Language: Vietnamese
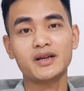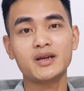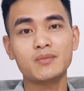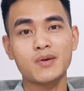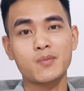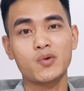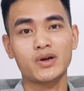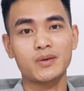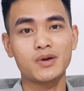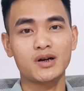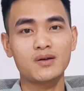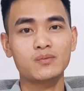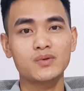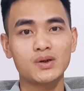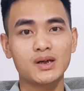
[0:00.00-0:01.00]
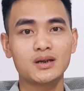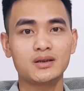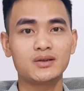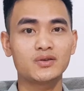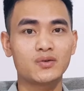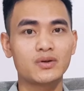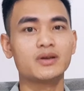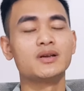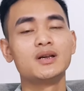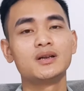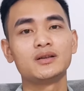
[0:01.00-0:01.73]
khi mà một cái blog nó lớn rồi